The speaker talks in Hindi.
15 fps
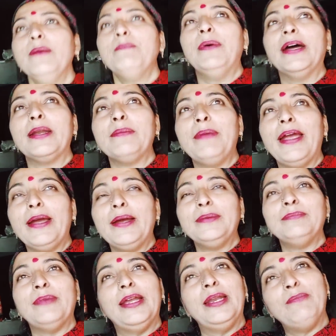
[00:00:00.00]
पर मैं
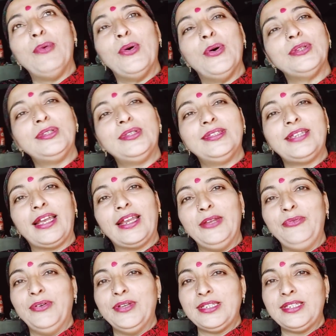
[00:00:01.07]
मैंने बहुत
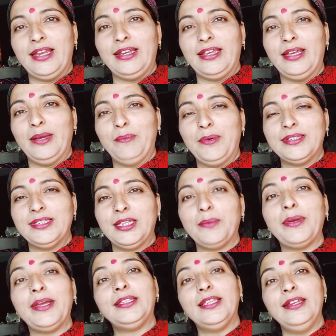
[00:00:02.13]
तकलीफ़ें सहन की अपनी ज़िंदगी
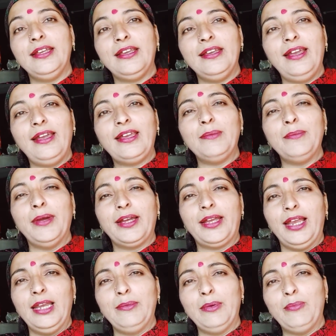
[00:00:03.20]
में इतनी की है कि मैं
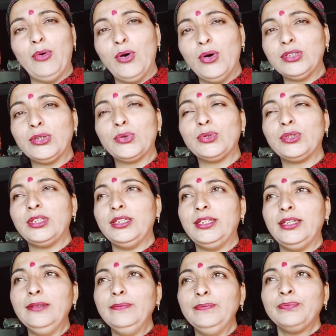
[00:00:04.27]
अकेले में बहुत रोती
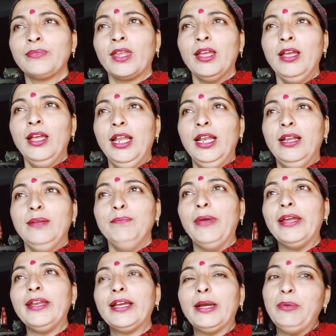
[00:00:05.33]
थी
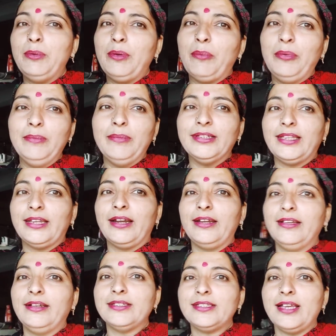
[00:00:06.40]
मैंने कभी भी अपनी माता रानी
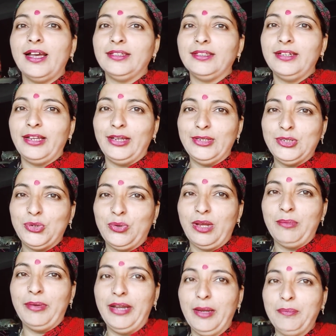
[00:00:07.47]
का साथ नहीं छोड़ा
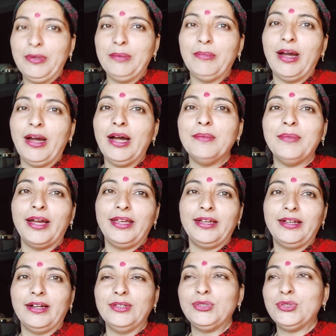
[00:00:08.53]
मैंने अपनी महामाई
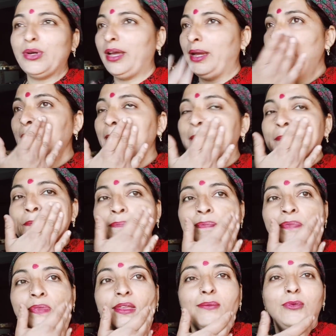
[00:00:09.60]
का जो है
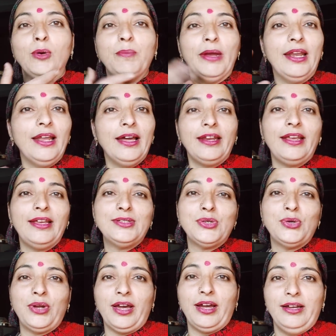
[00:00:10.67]
वो पल्ला नहीं
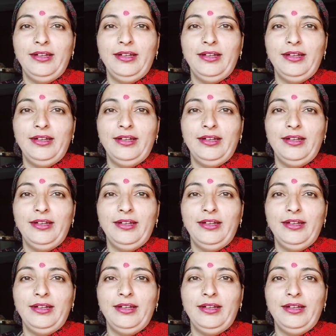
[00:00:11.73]
छोड़ा